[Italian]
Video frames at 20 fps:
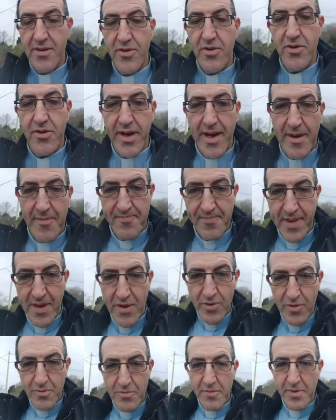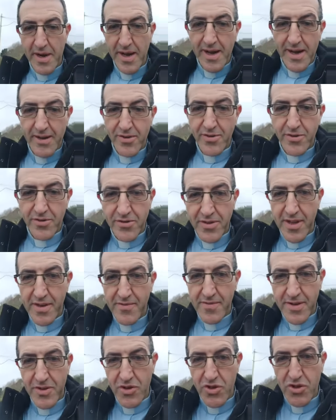ancora un brano
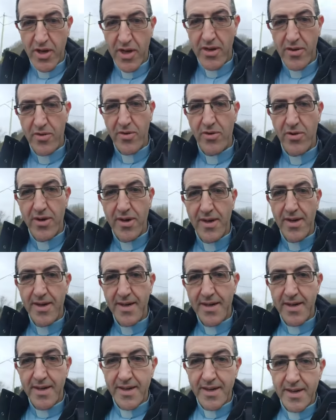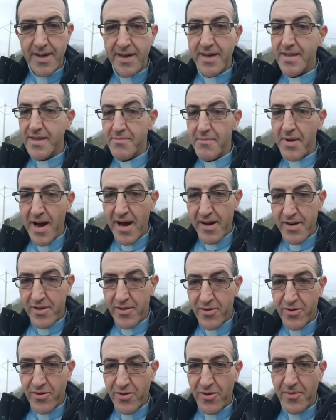del Vangelo eh, di
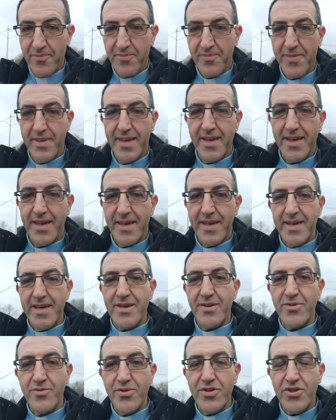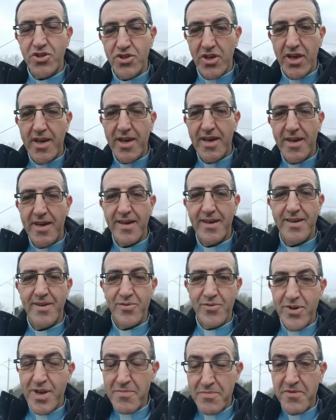Marco, in cui c'è
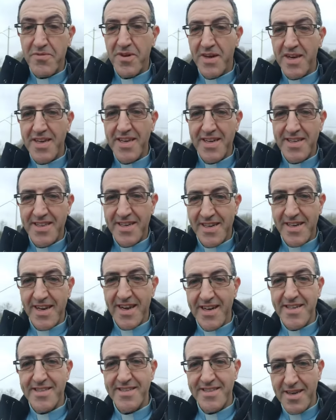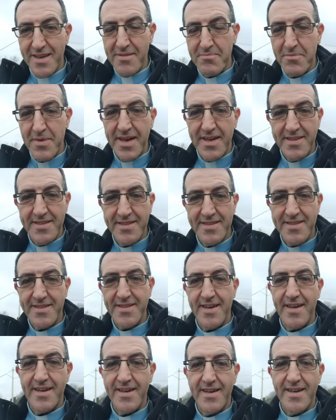un'epifania di grazia
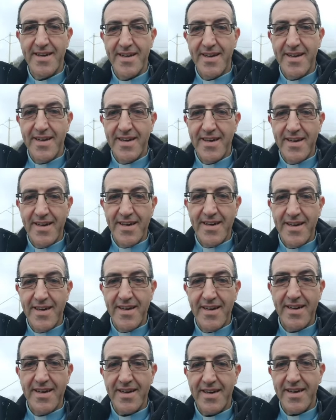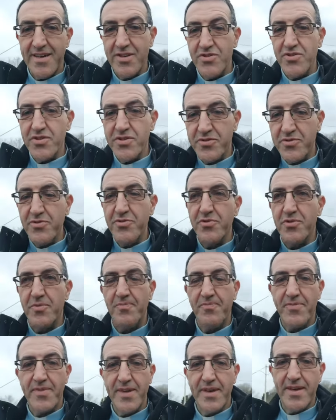immensa eh, Gesù,
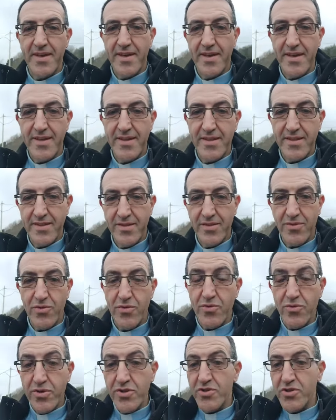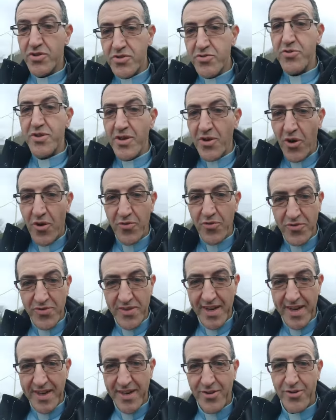eh, con cui Gesù
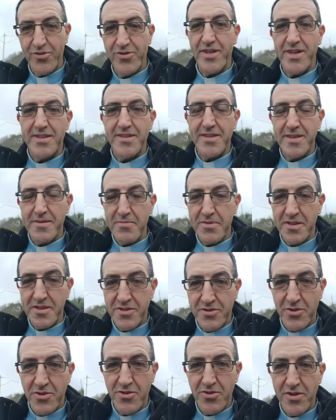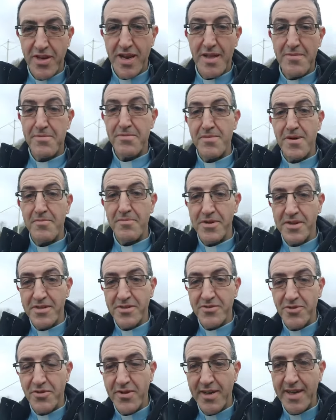inonda ecco, tante persone. La prima
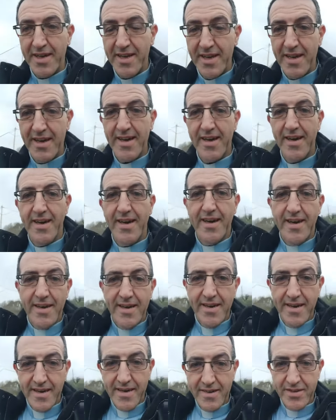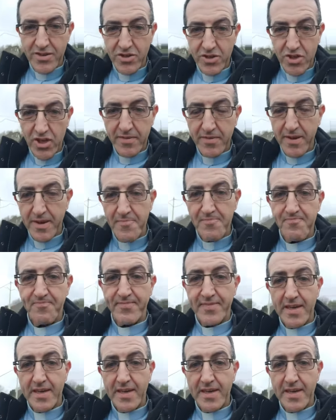persona che eh, riceve